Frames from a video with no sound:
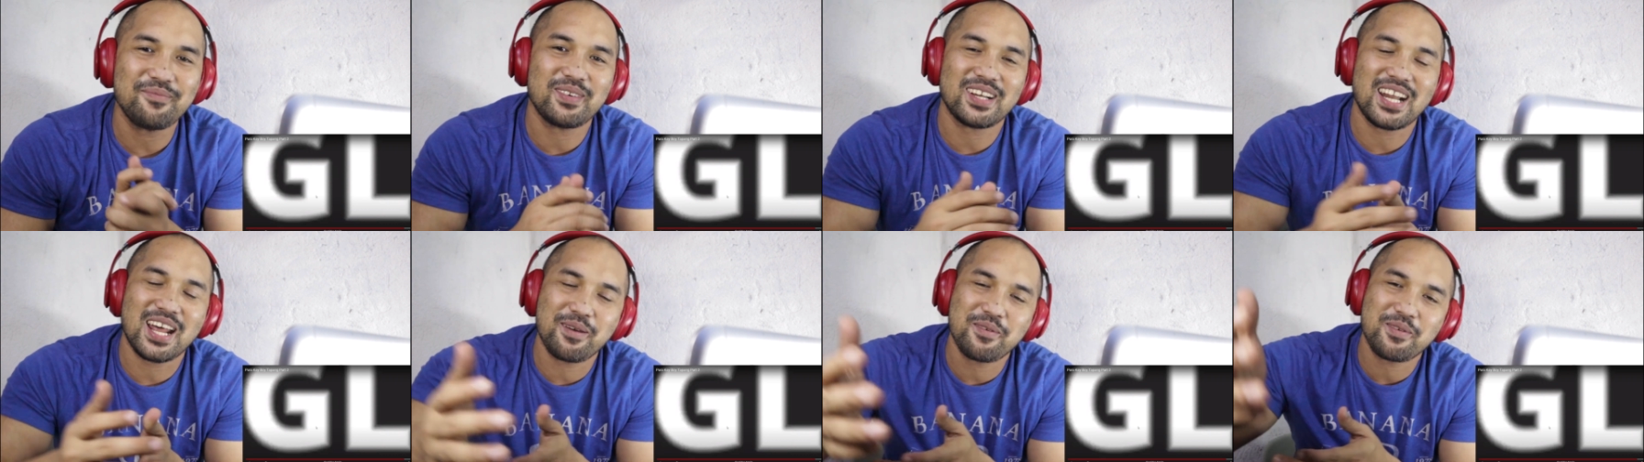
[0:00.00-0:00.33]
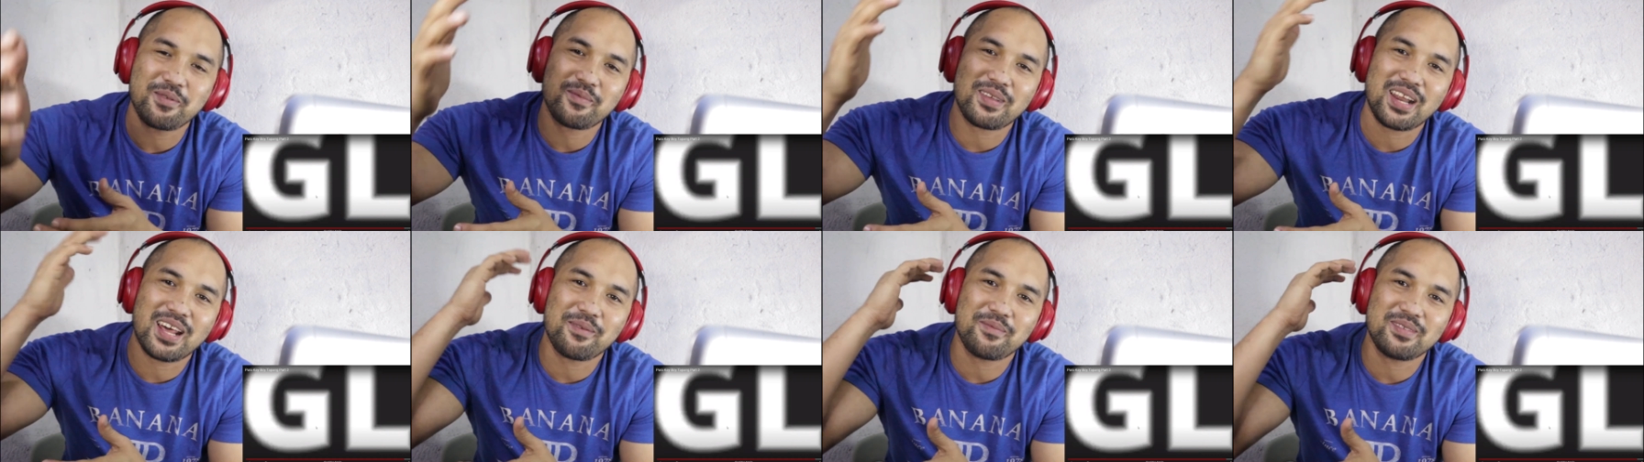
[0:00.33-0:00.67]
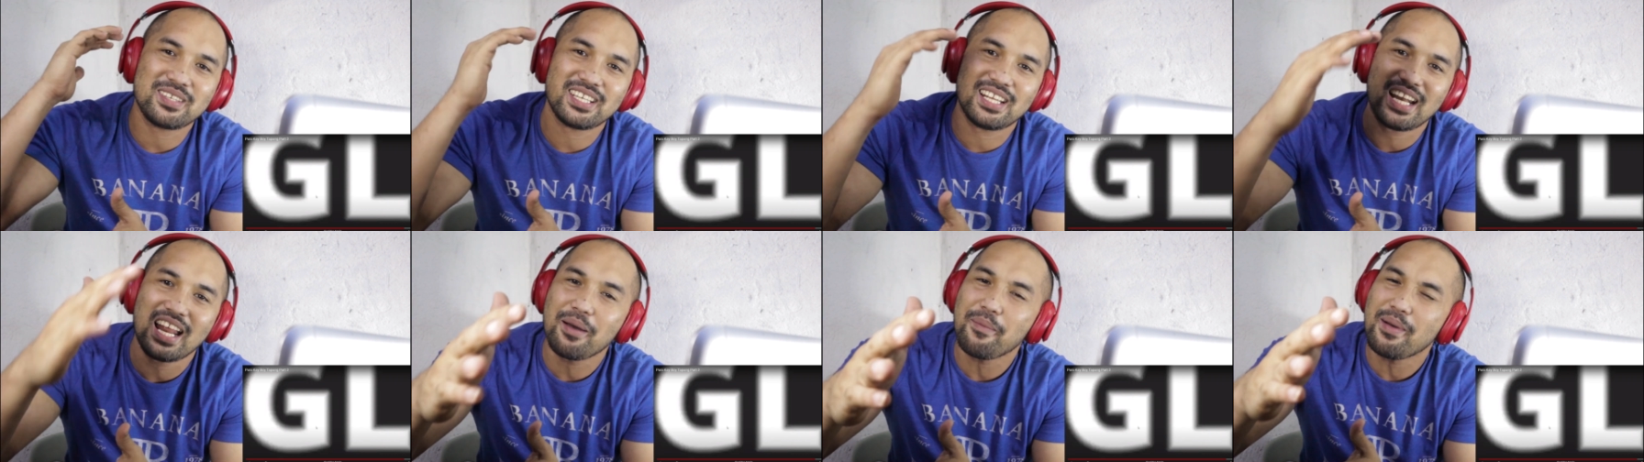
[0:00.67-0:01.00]
maraming
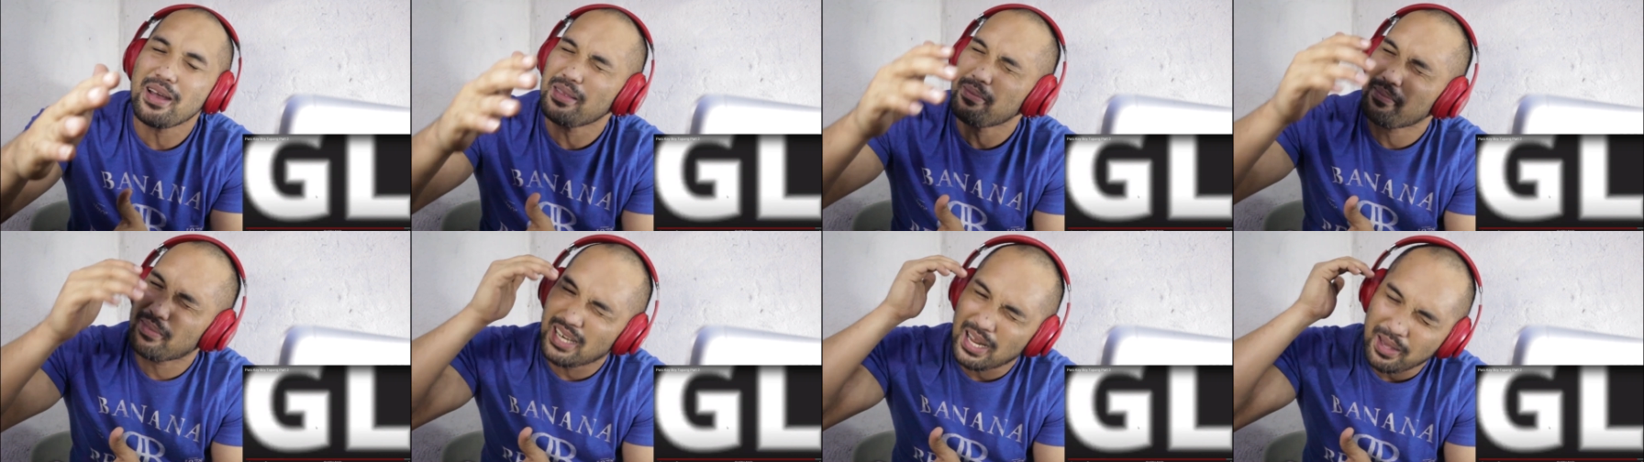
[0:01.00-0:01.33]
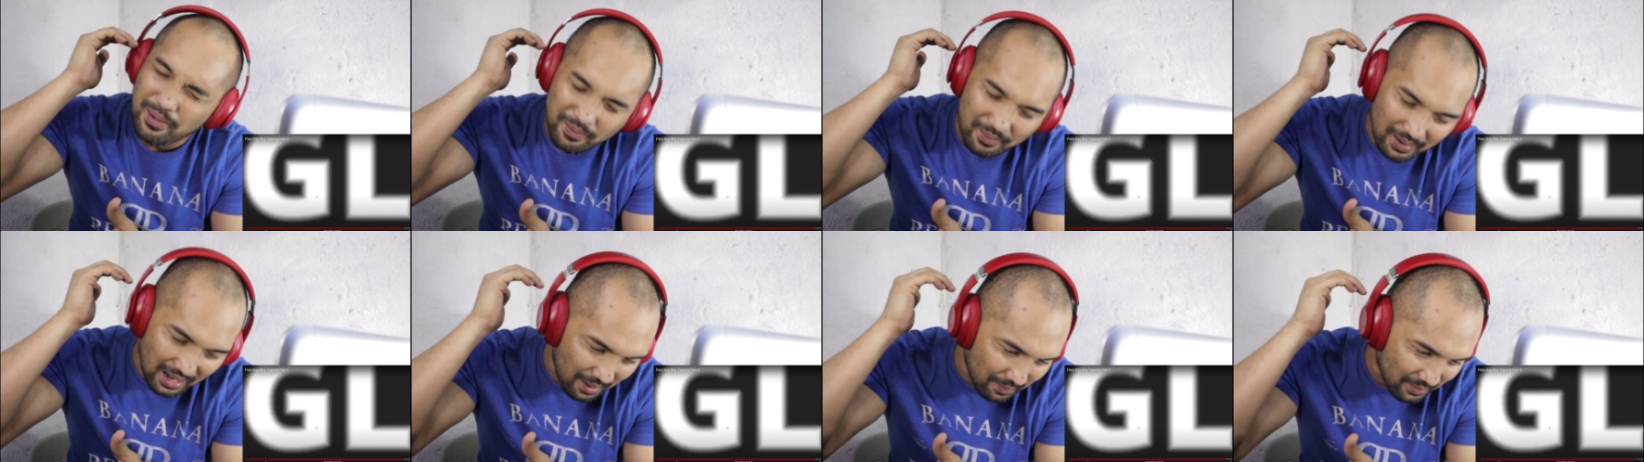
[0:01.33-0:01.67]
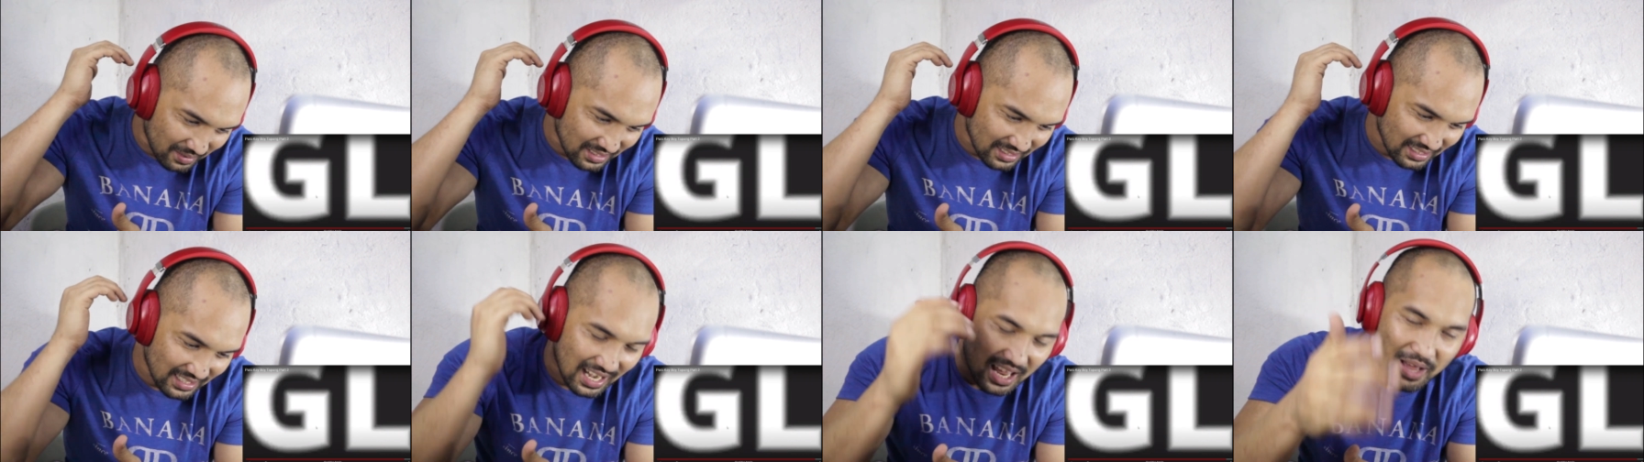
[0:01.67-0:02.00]
maraming salamat. Maraming
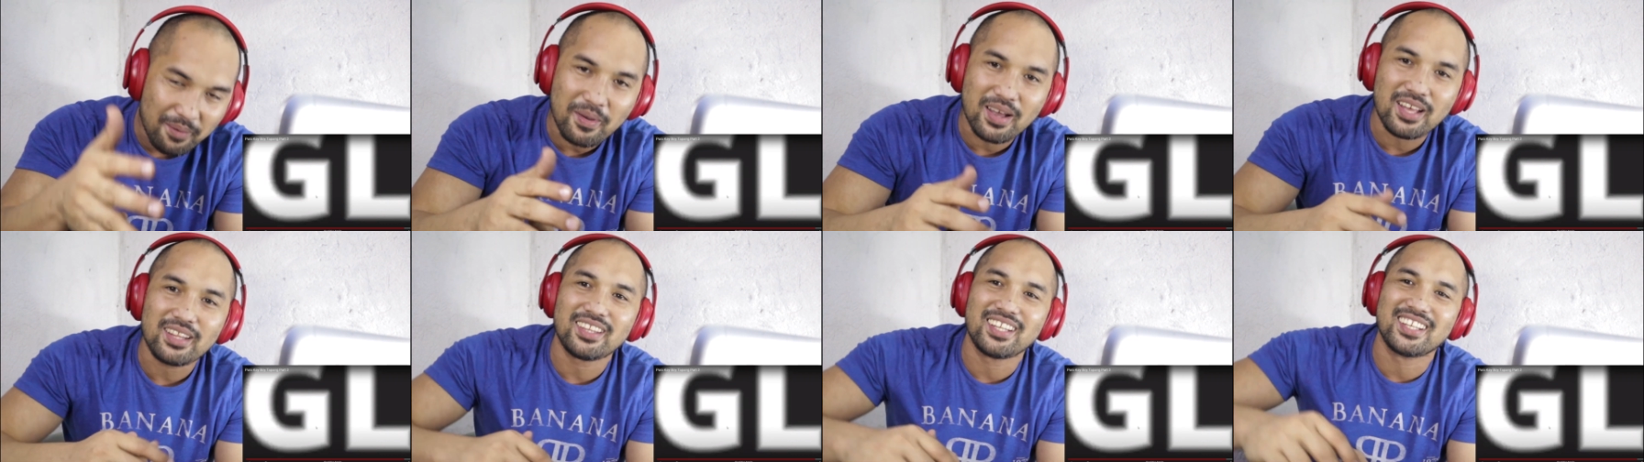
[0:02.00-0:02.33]
maraming salamat.